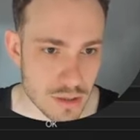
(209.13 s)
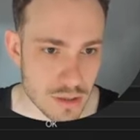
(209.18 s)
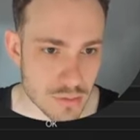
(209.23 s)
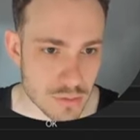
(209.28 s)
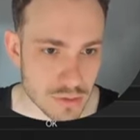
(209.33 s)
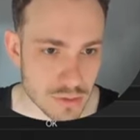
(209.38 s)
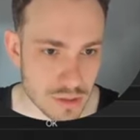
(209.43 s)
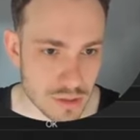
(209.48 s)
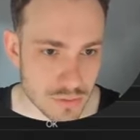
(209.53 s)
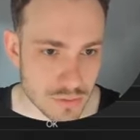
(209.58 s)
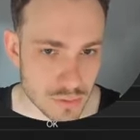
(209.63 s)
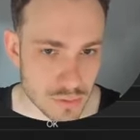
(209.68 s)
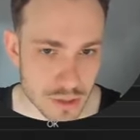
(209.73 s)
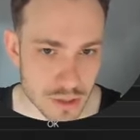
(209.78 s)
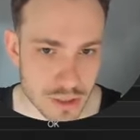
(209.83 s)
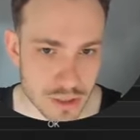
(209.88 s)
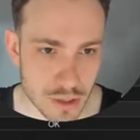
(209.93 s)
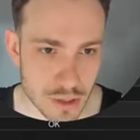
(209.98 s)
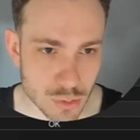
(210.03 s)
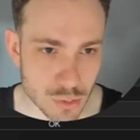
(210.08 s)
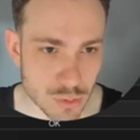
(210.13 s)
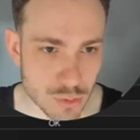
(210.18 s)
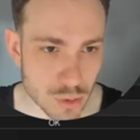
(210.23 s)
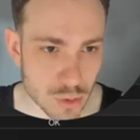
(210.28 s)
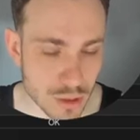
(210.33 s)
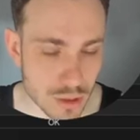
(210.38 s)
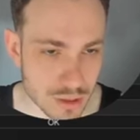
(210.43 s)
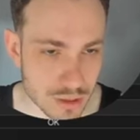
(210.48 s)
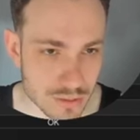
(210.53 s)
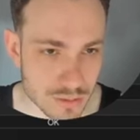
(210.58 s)
e um servidor que é o
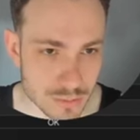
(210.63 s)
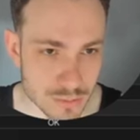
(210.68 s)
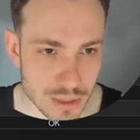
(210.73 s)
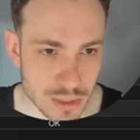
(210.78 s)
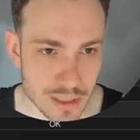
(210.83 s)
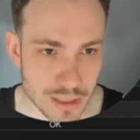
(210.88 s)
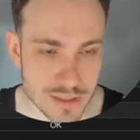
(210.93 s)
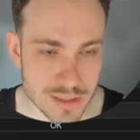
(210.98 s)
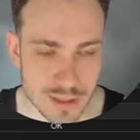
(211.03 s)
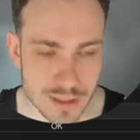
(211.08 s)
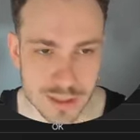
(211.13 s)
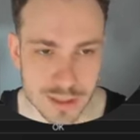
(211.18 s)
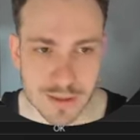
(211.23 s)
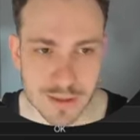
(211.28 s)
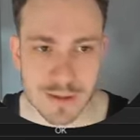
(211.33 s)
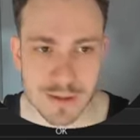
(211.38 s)
Thor, beleza?